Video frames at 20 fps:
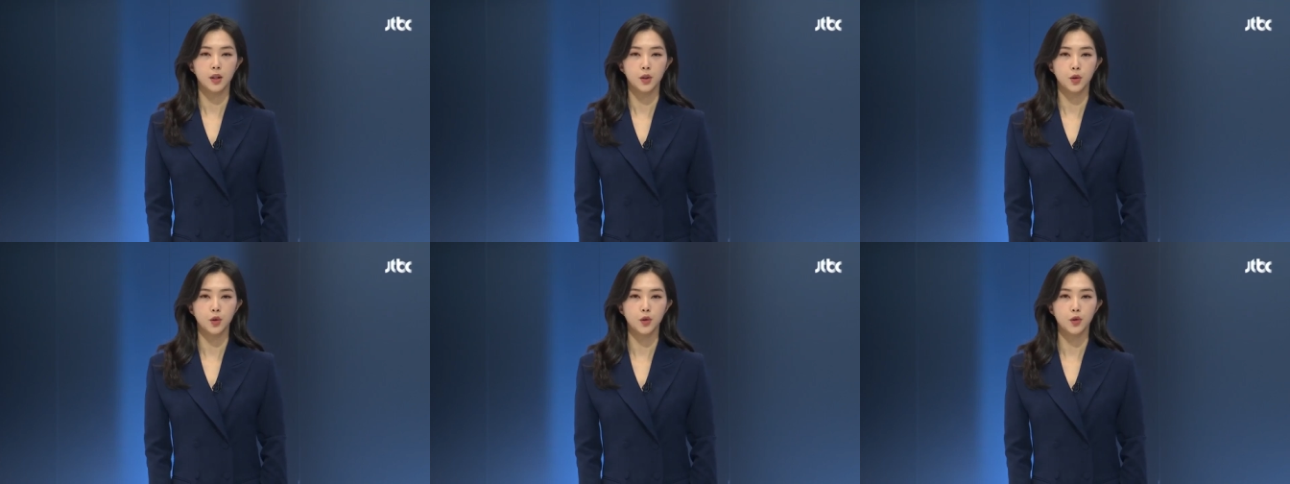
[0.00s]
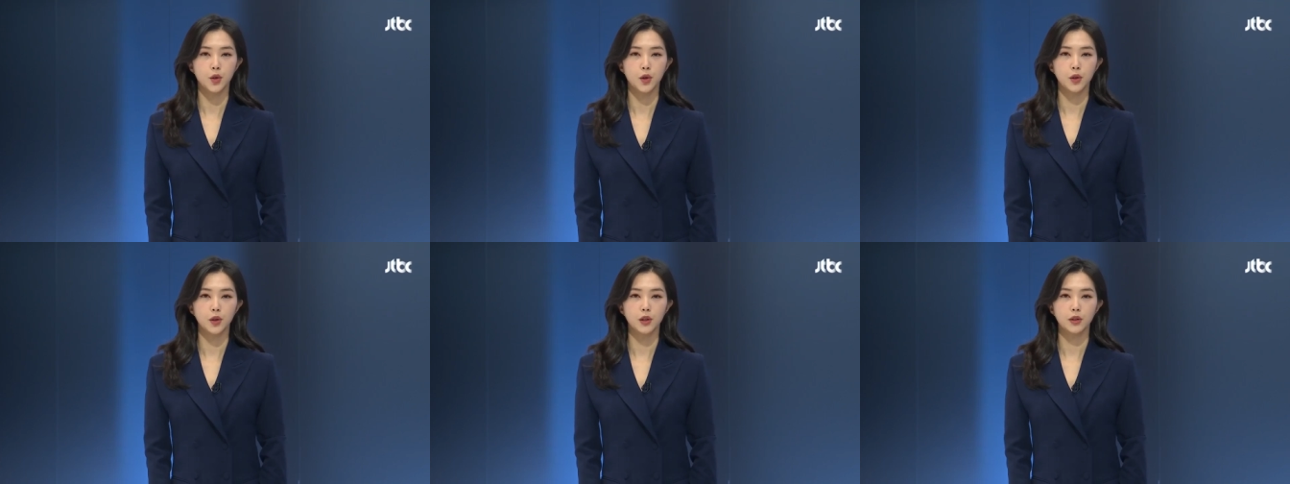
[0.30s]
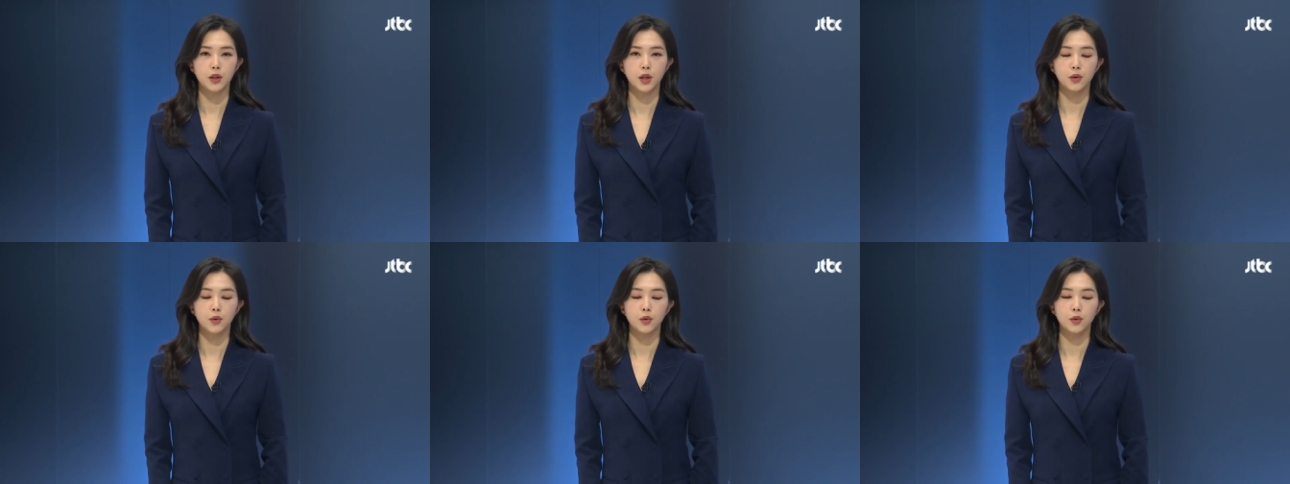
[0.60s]
윤석열
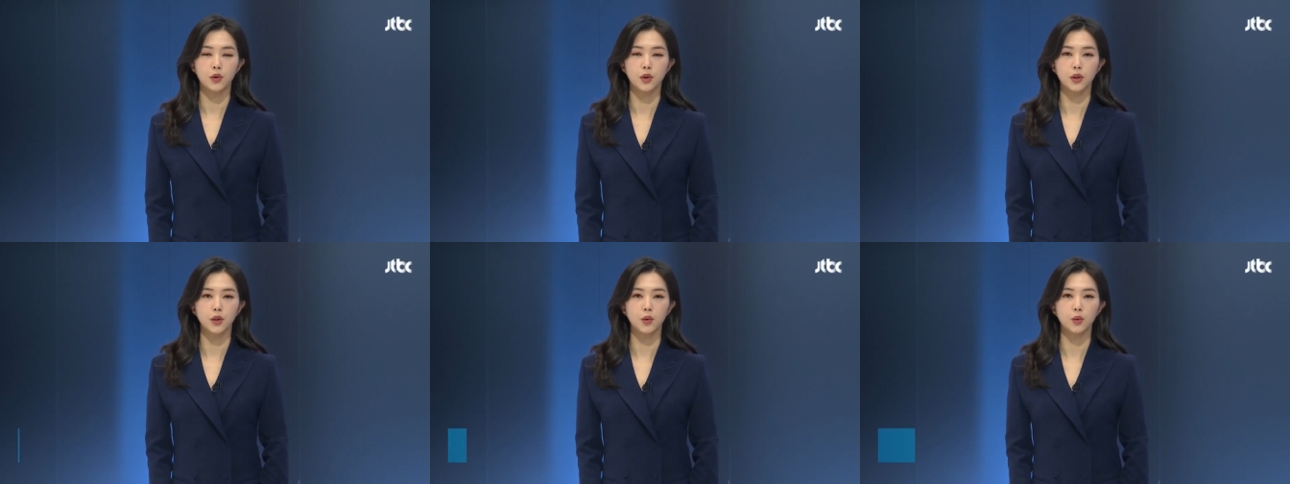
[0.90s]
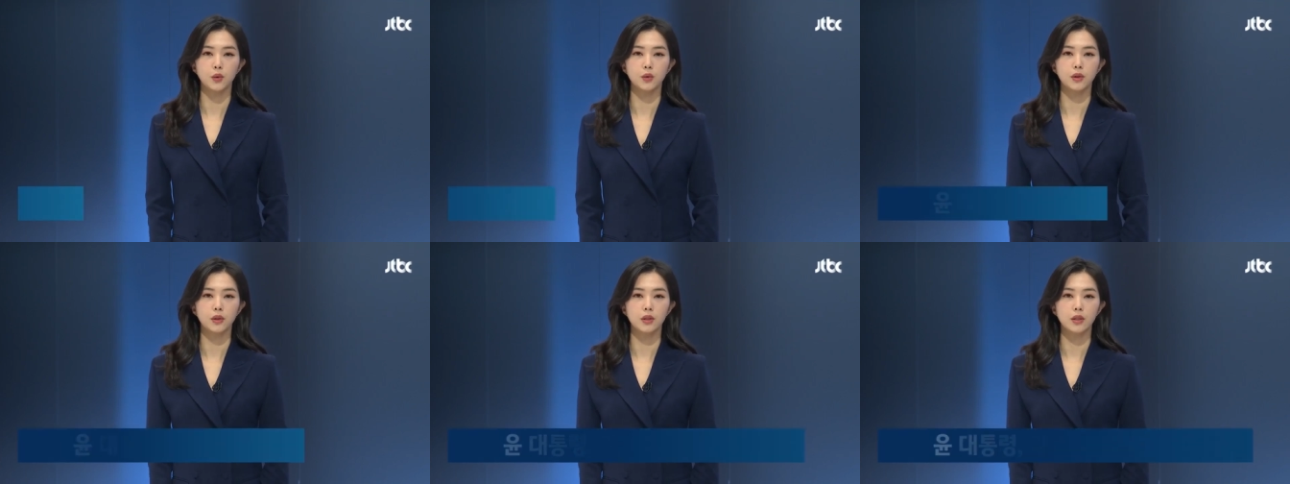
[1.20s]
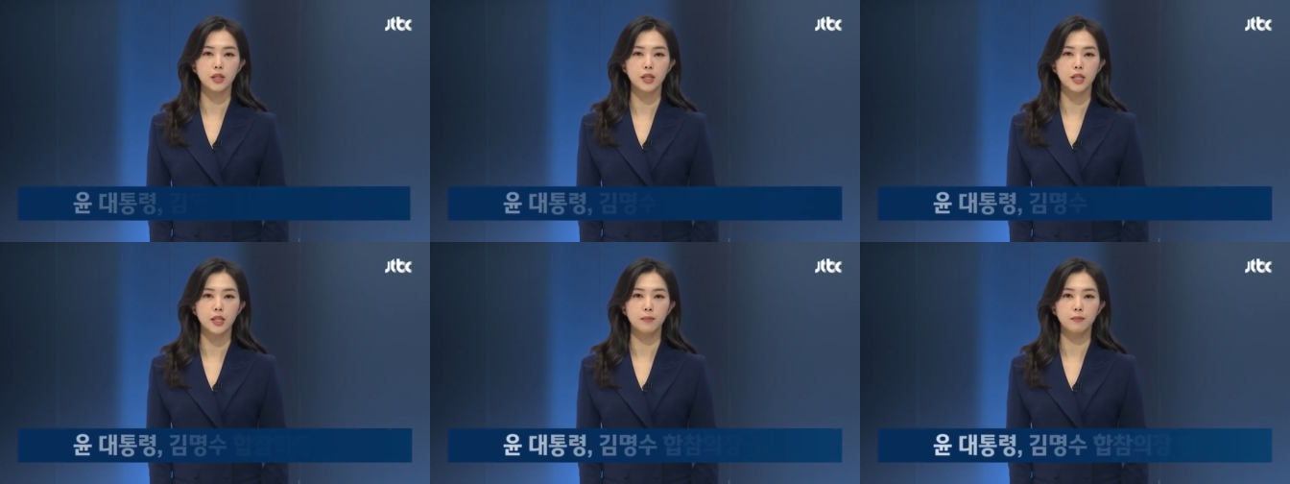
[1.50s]
대통령이
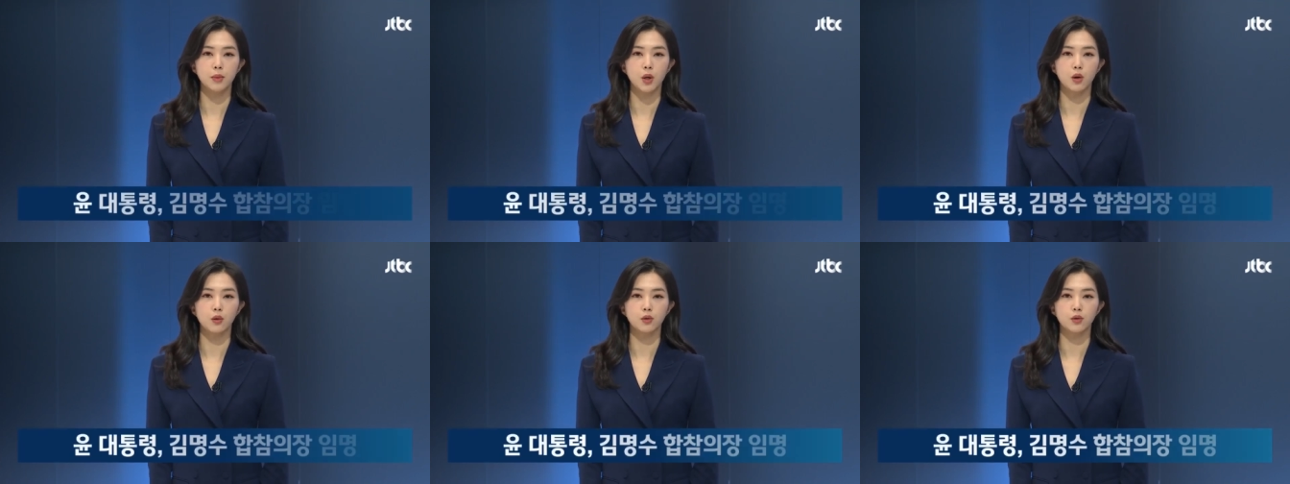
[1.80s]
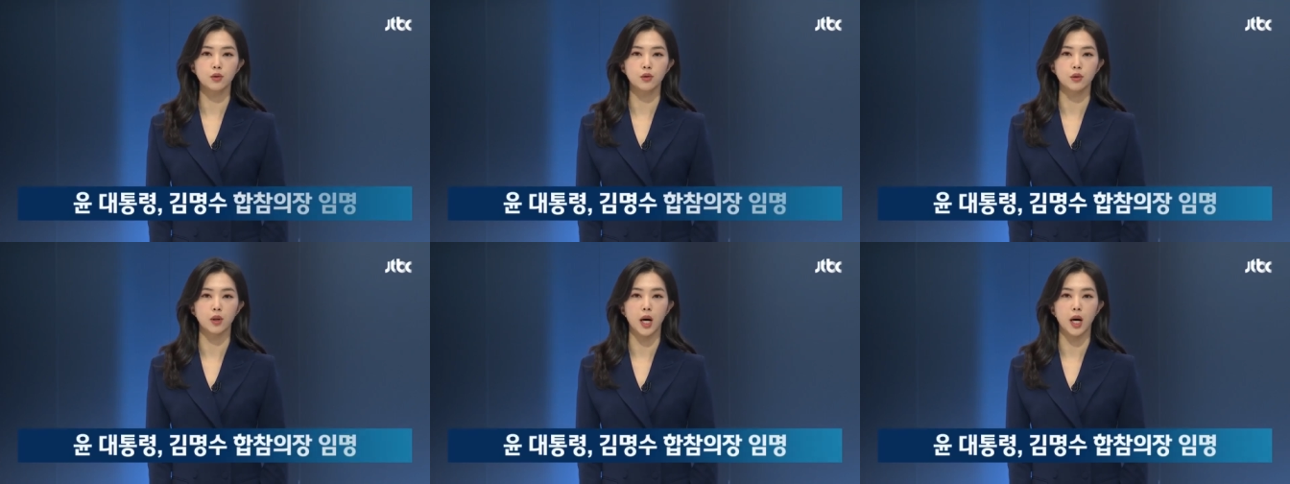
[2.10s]
오늘 김명수